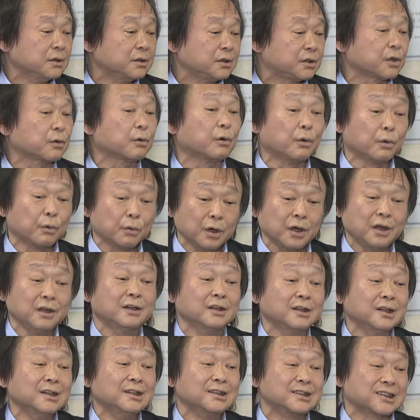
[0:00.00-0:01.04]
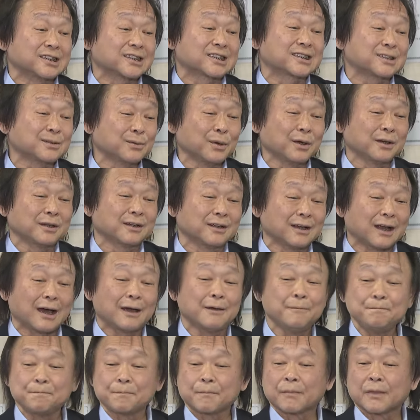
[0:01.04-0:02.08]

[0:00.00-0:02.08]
结果为了只是为了来